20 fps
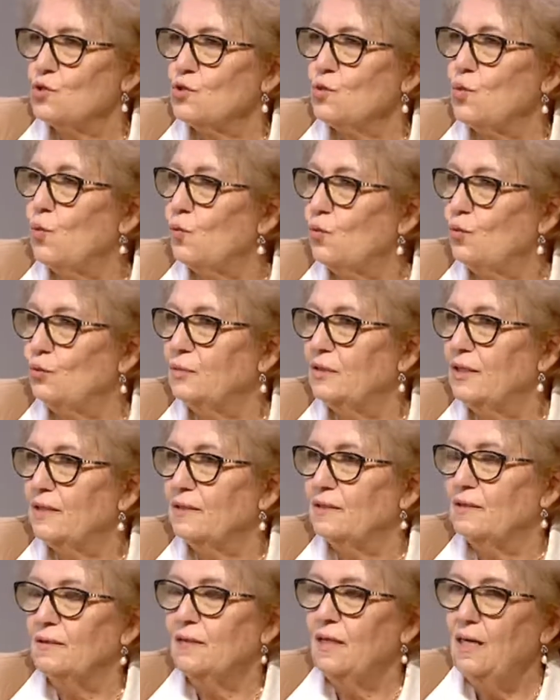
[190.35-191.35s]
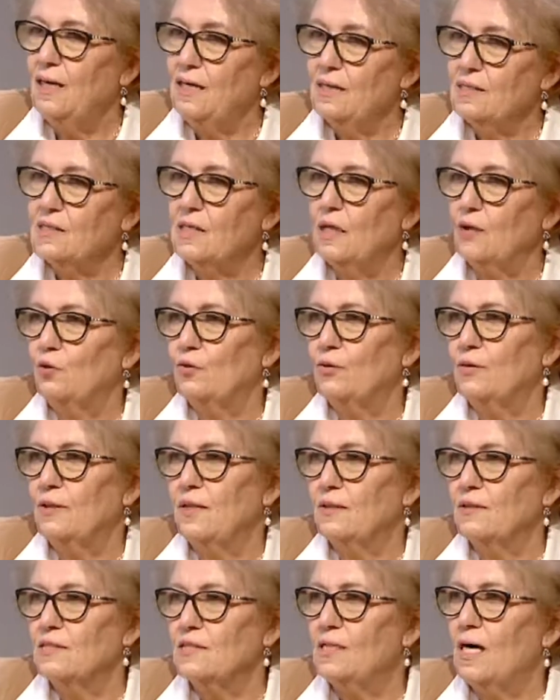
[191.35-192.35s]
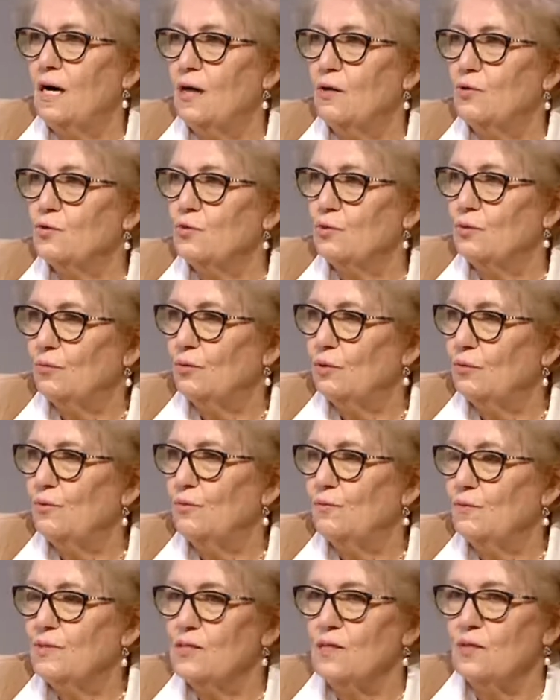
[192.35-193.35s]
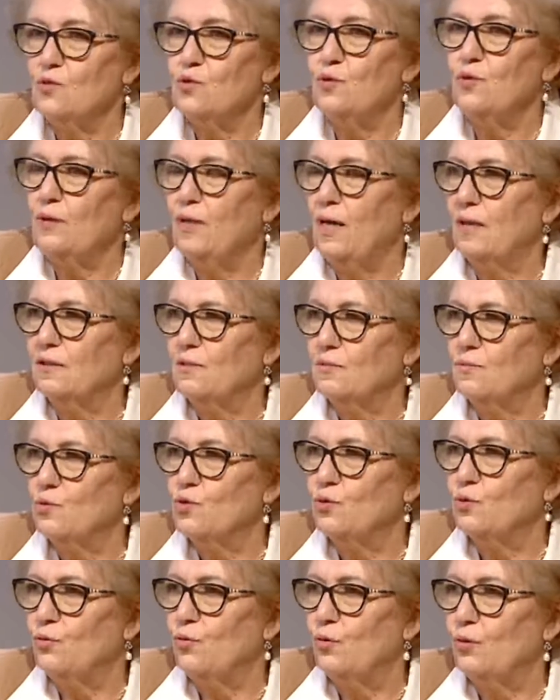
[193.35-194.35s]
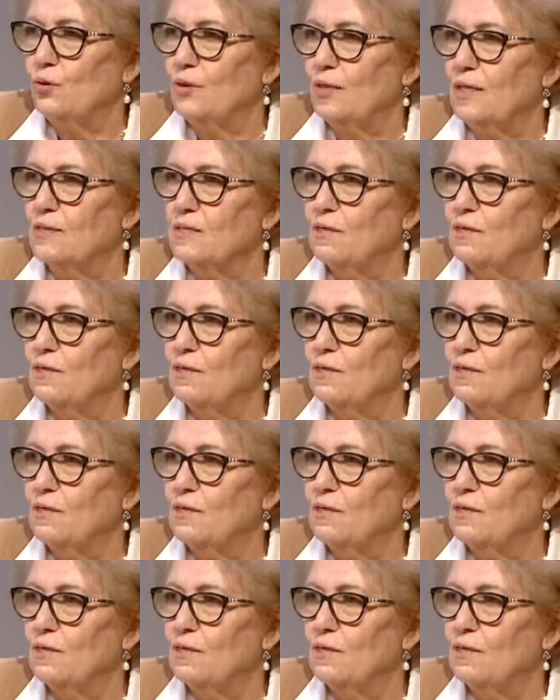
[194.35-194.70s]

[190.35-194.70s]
İşte okulların salonları sağ olsun bize çok yardımcı oluyorlar.